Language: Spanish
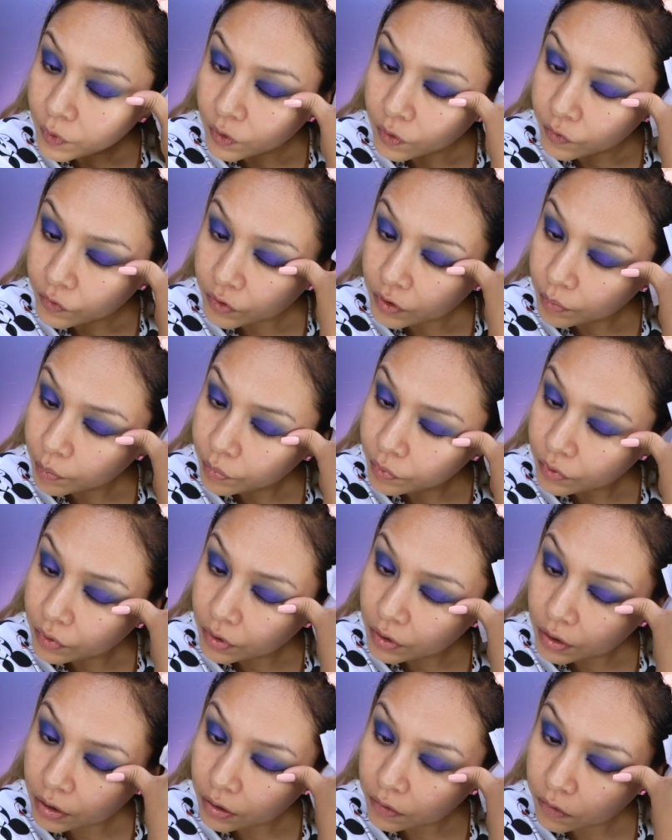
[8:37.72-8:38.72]
no sé por
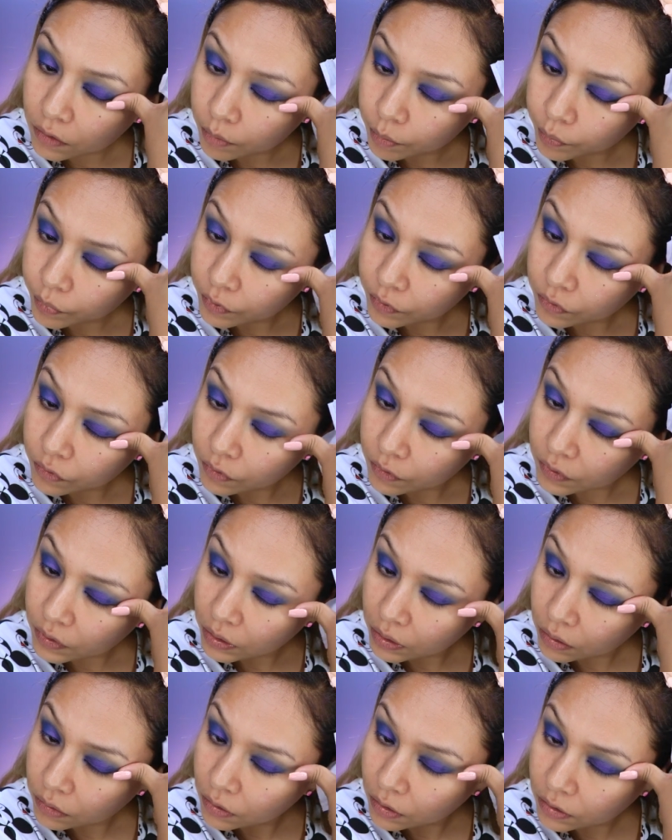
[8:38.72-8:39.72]
qué se ha puesto
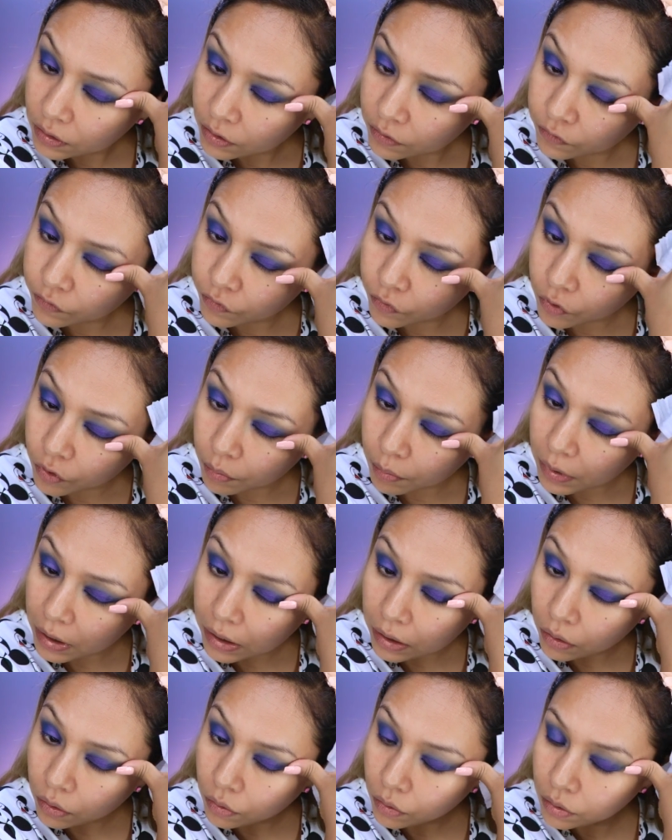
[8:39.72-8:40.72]
así se ha
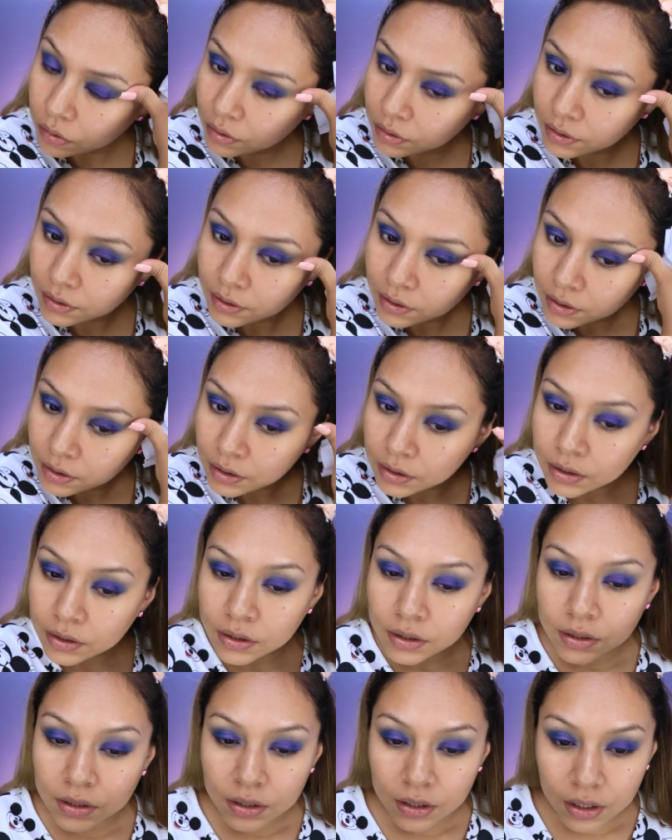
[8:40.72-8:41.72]
transformado
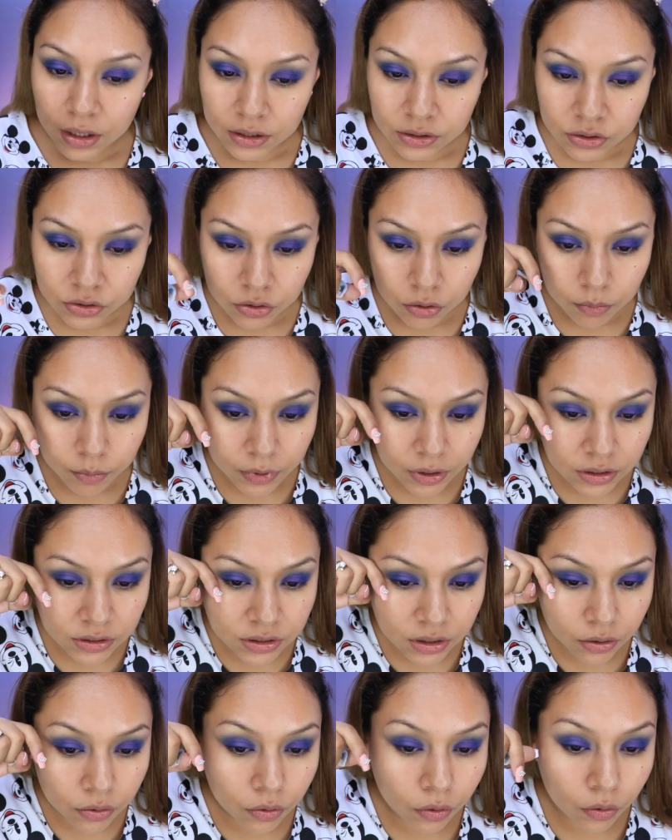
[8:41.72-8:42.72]
la sombra
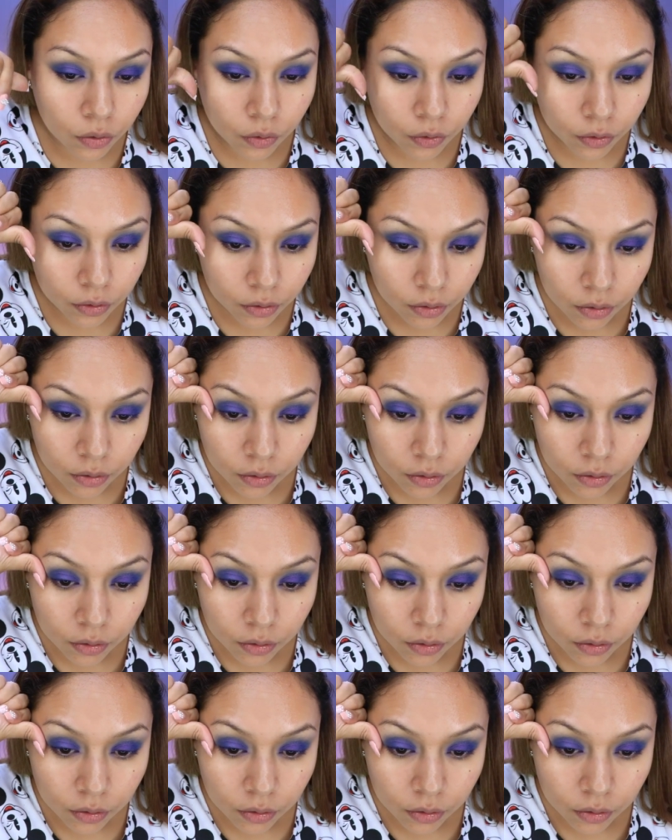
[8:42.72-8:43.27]
ese color